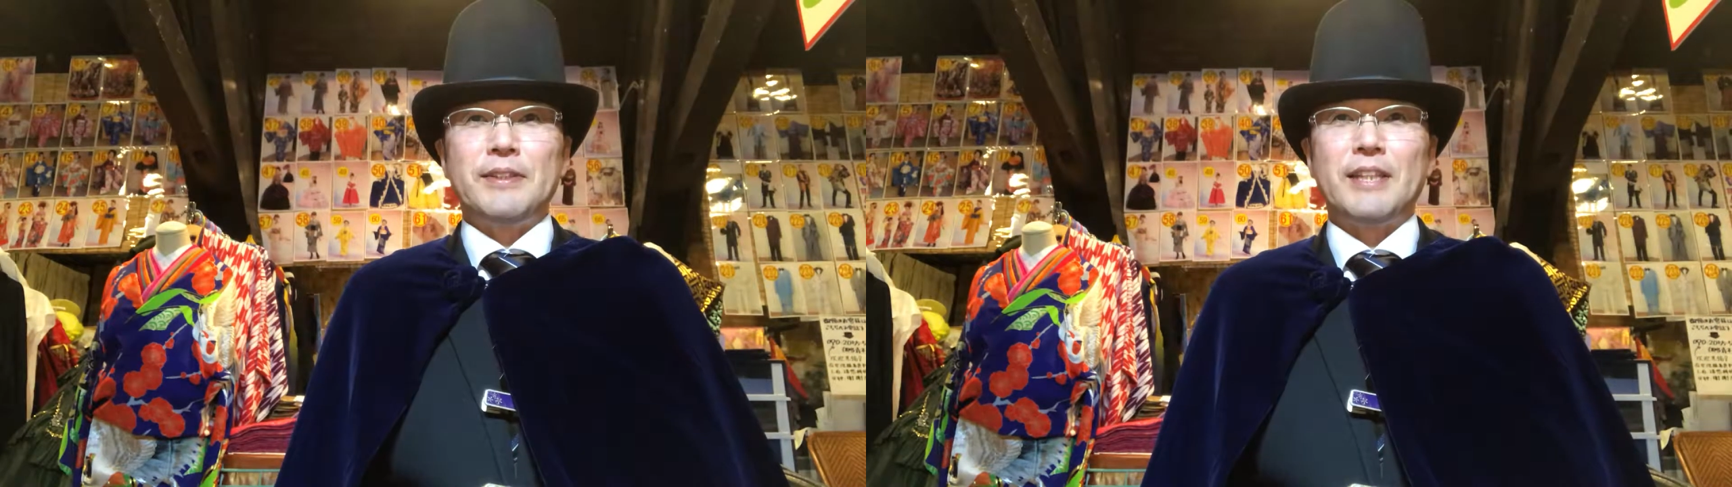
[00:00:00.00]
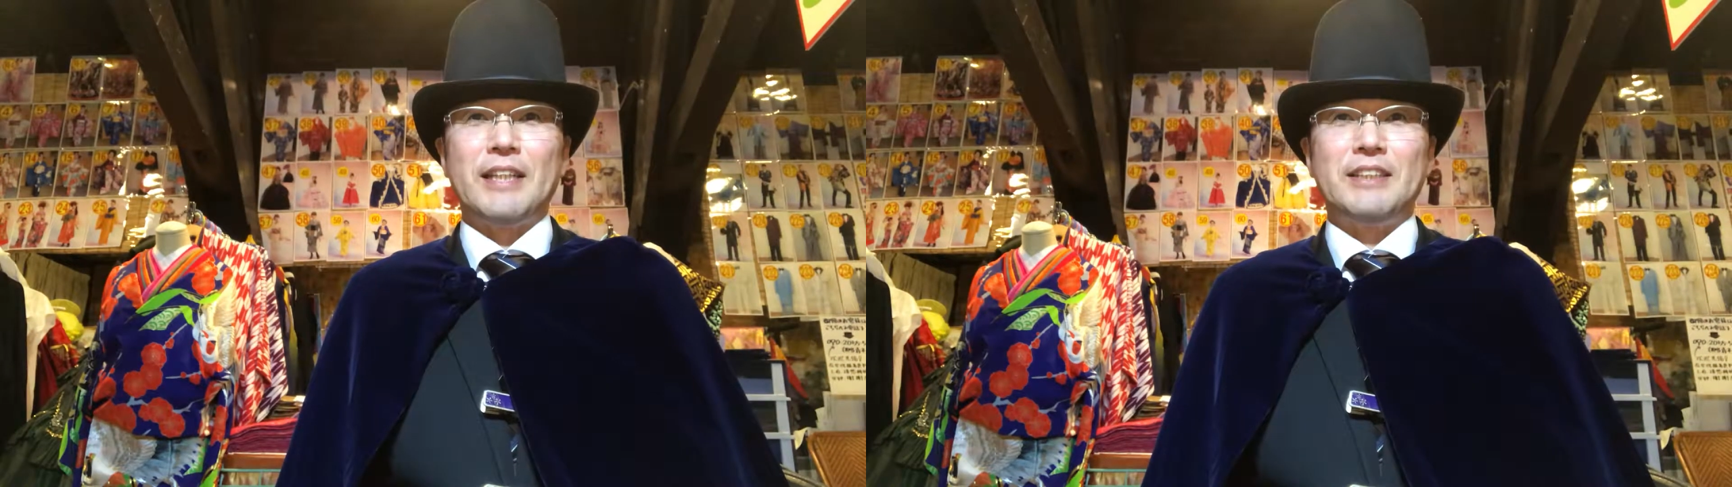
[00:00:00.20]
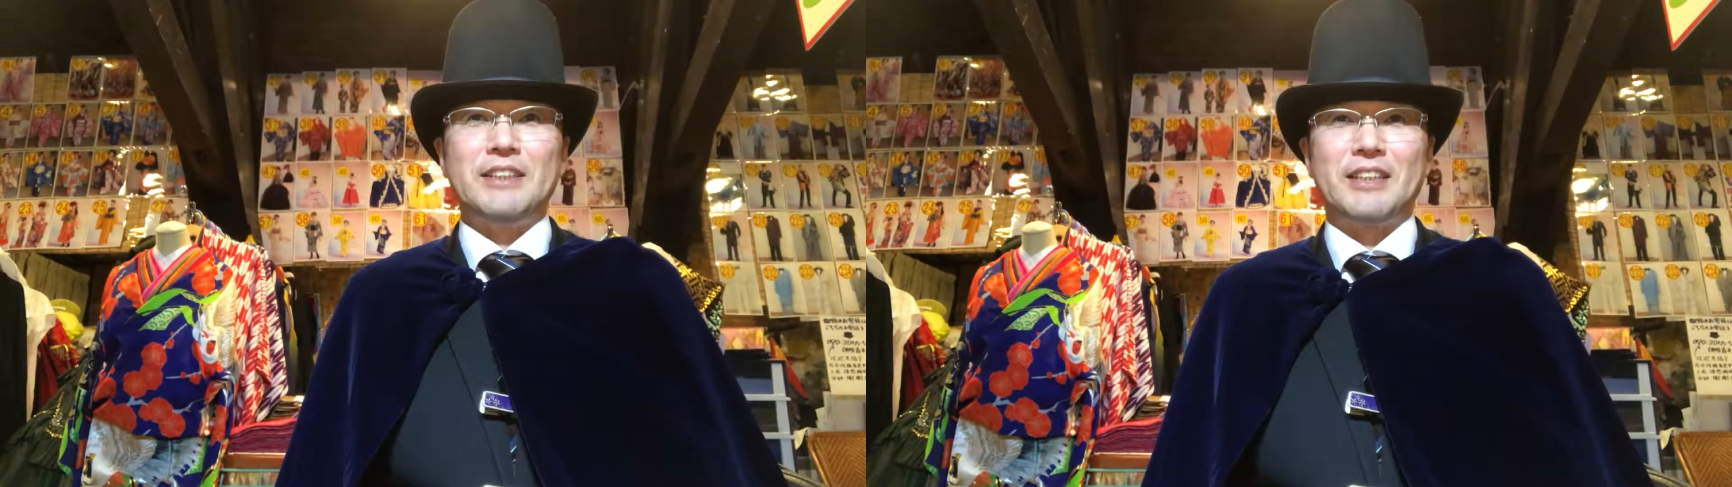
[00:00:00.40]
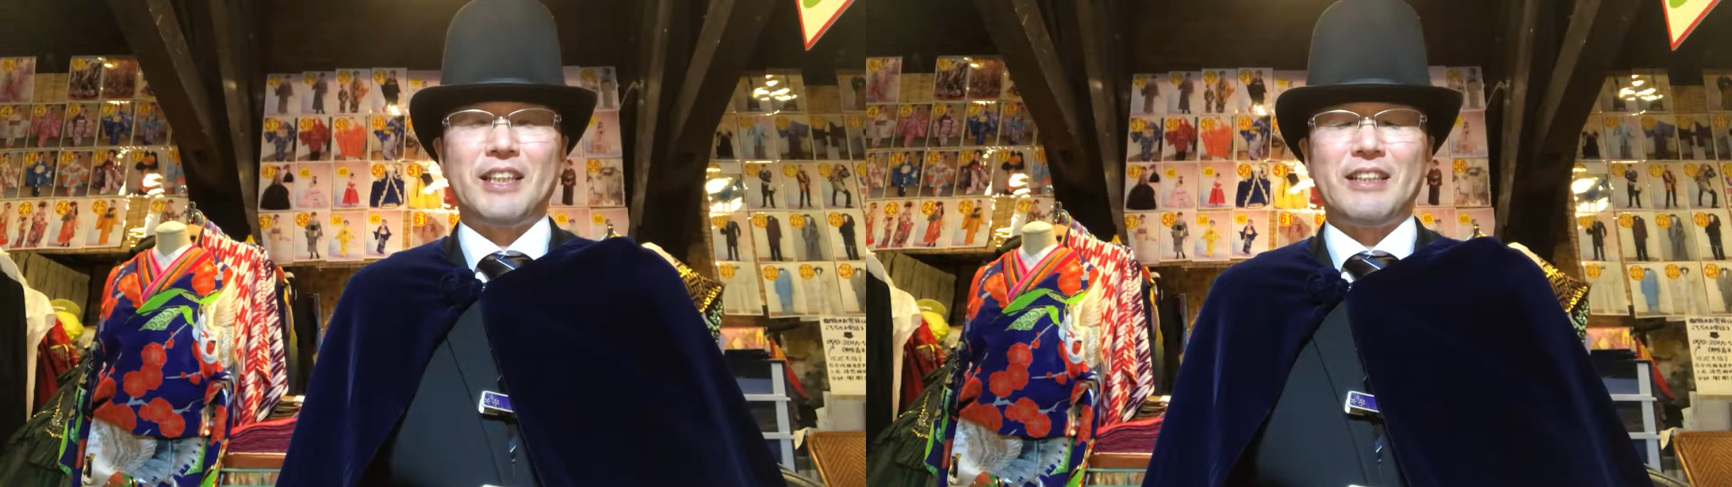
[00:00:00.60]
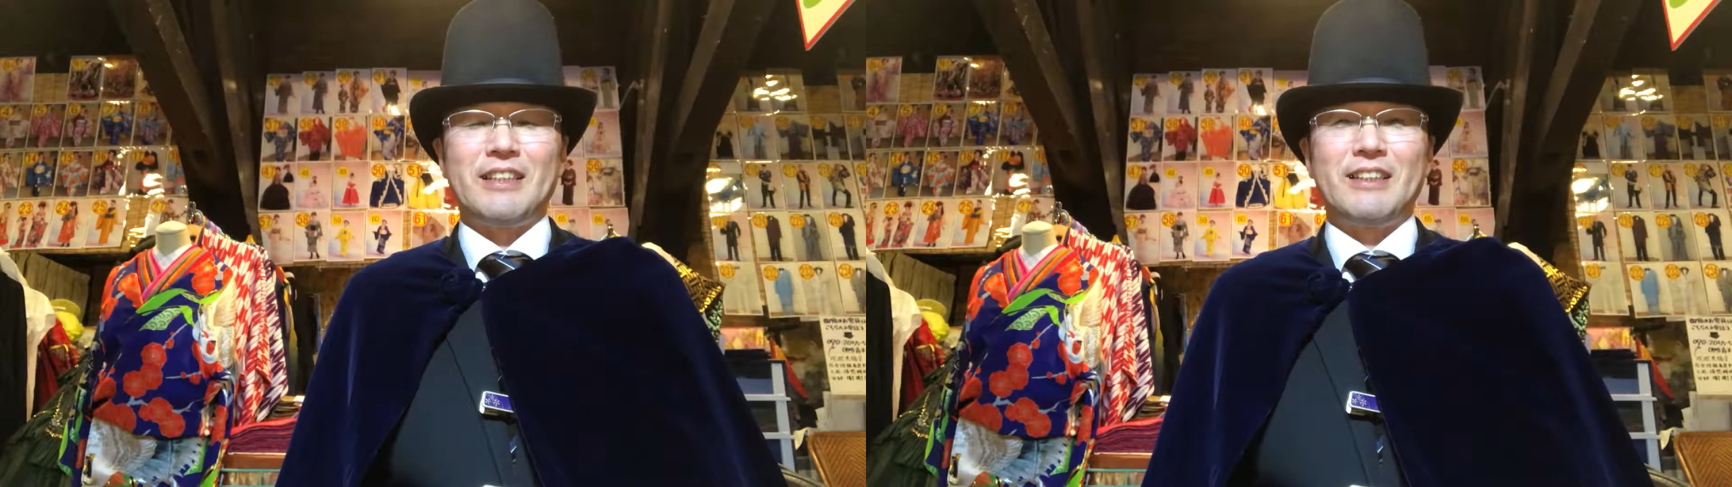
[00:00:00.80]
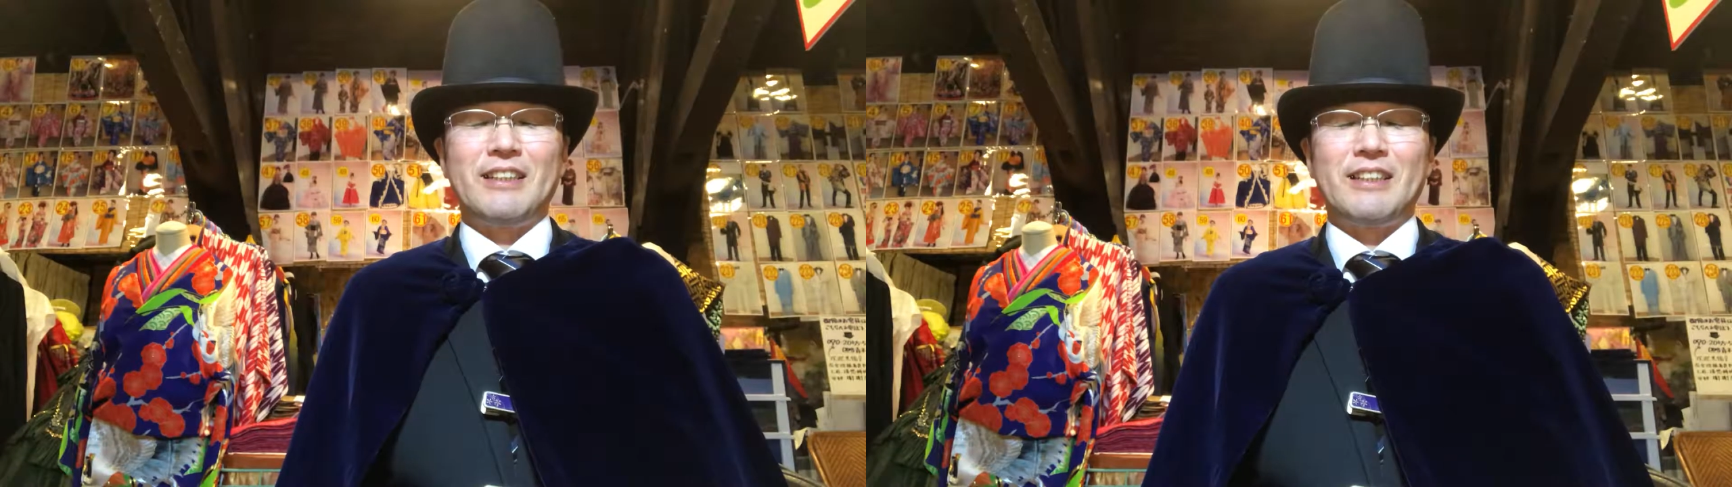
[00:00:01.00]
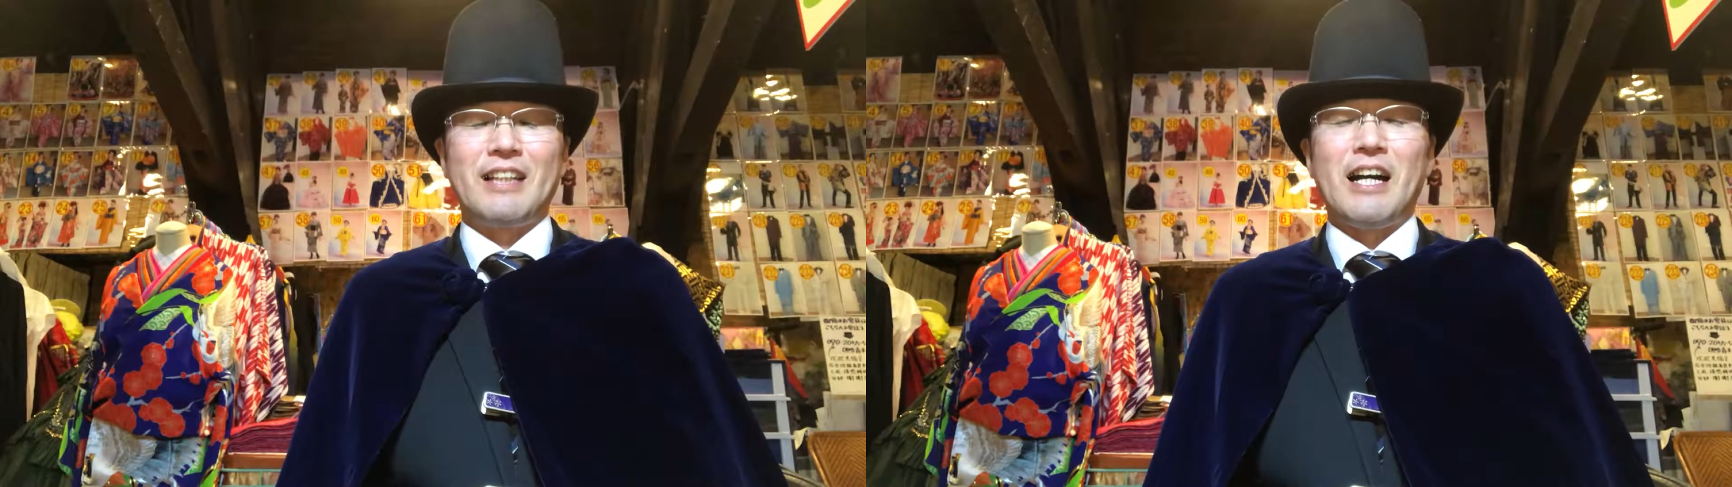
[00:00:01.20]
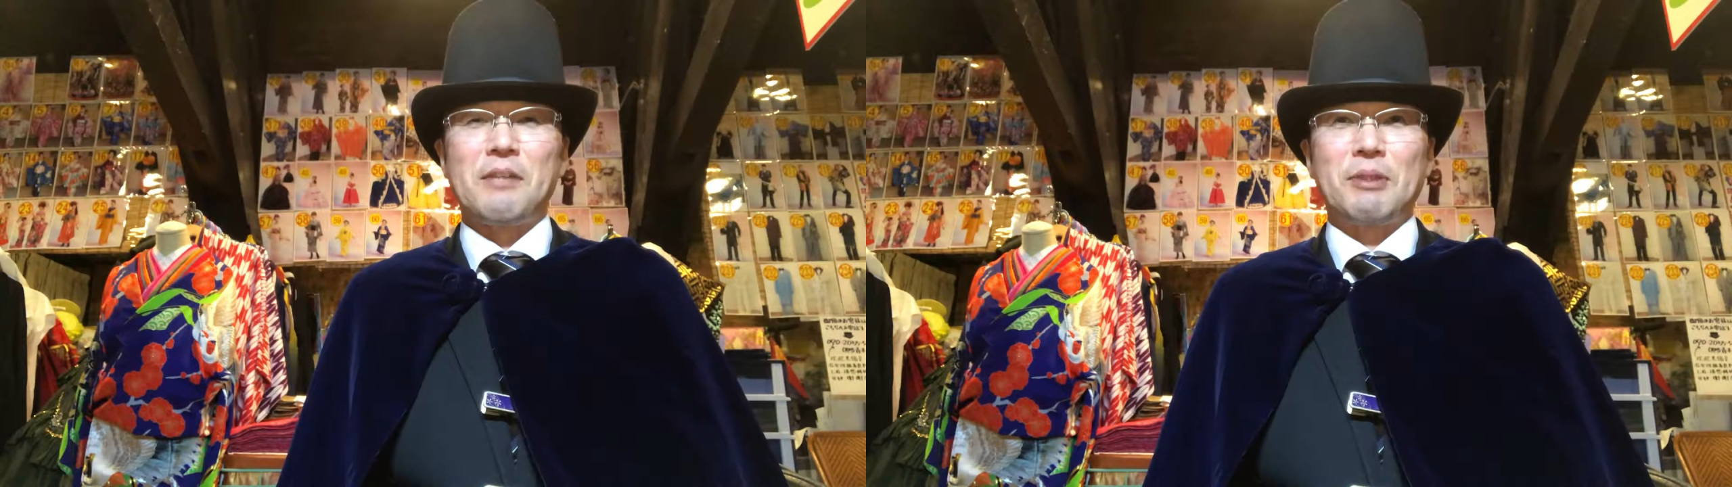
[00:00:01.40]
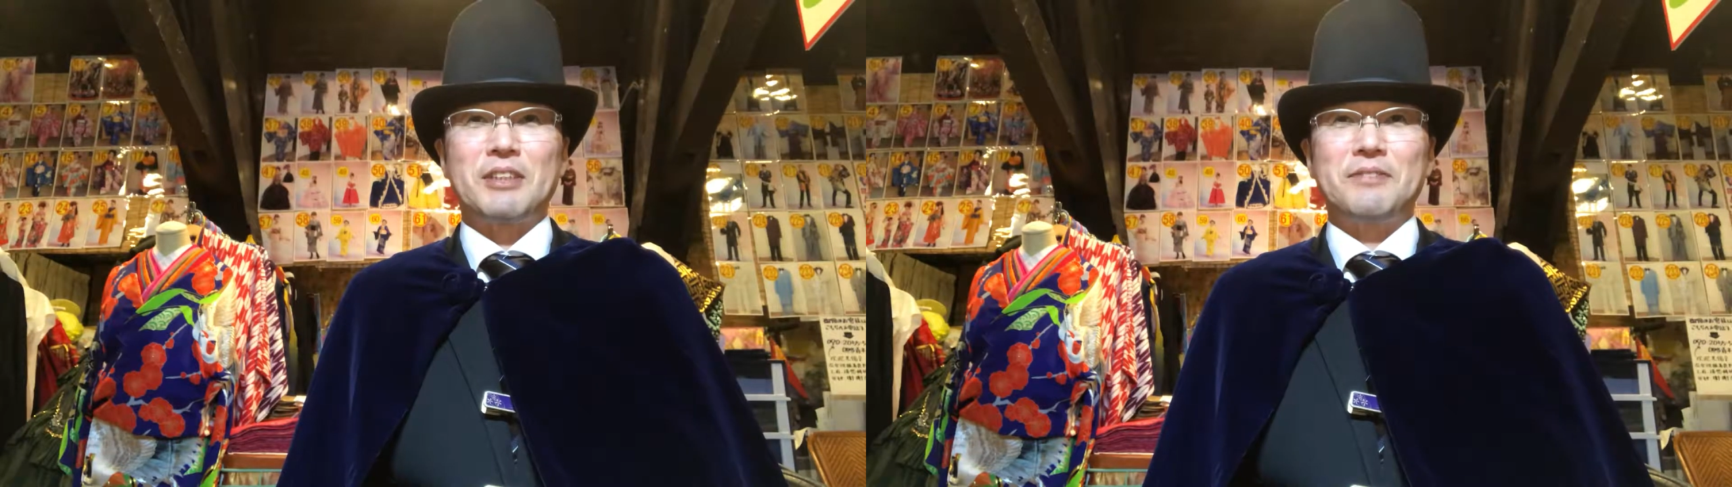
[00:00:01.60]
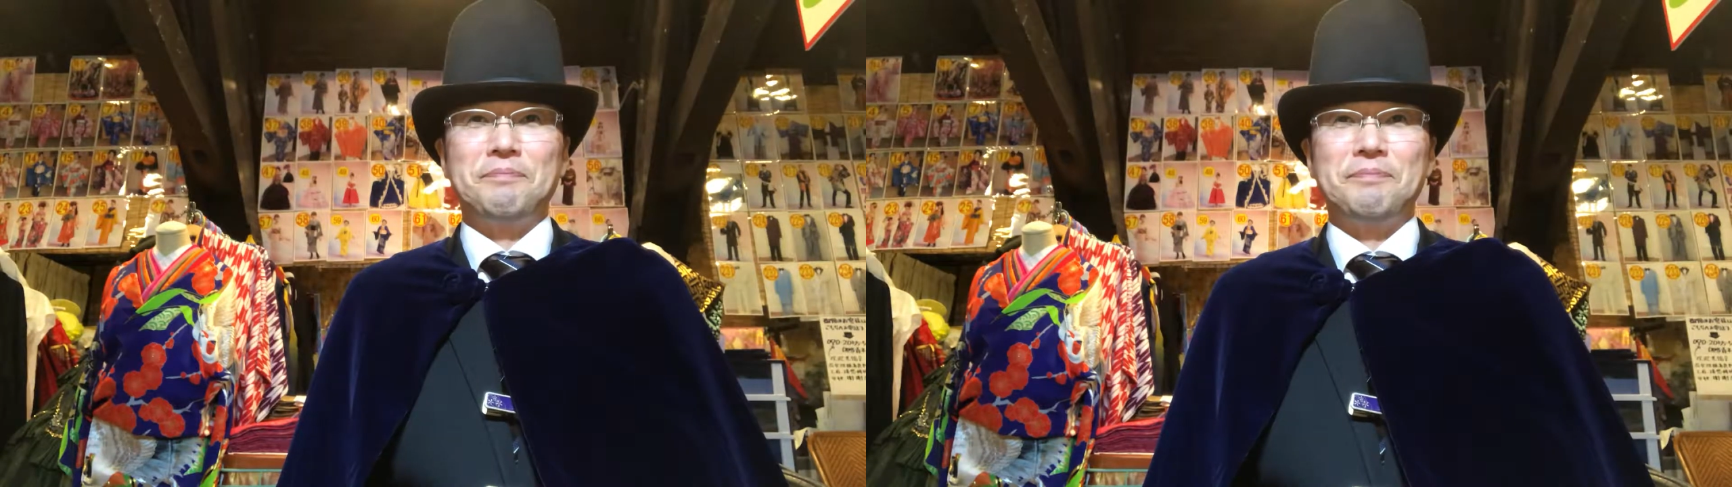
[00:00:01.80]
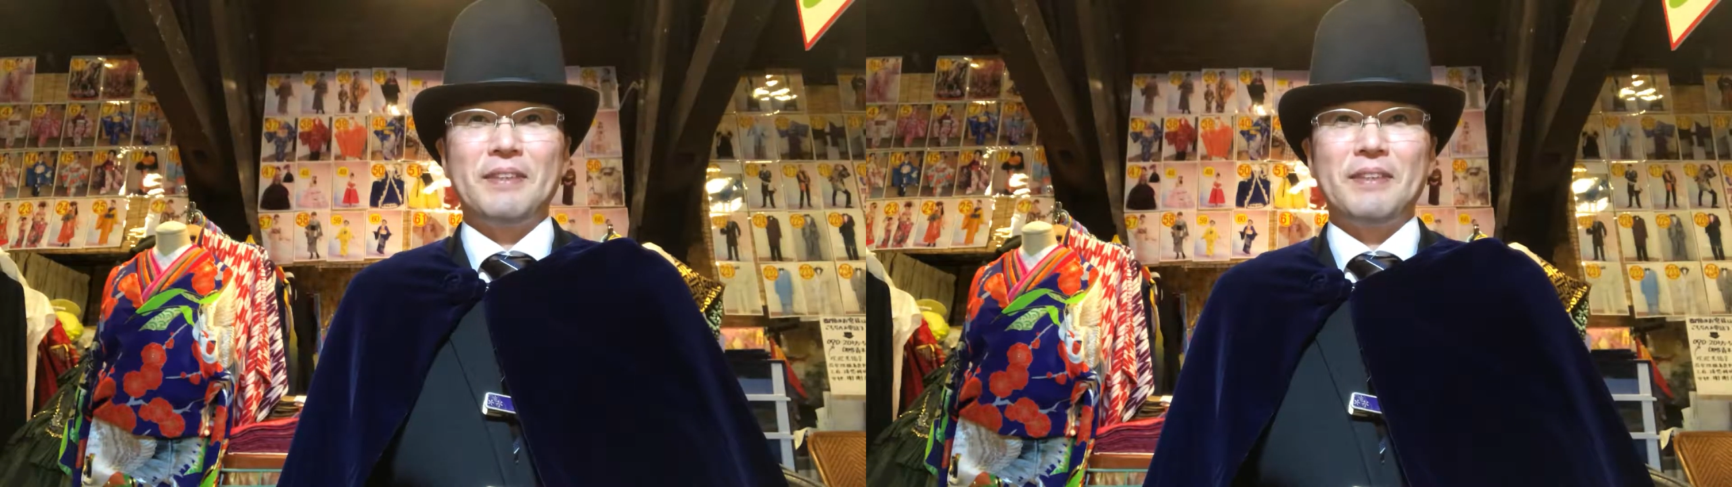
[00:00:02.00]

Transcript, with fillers: 成人式があります、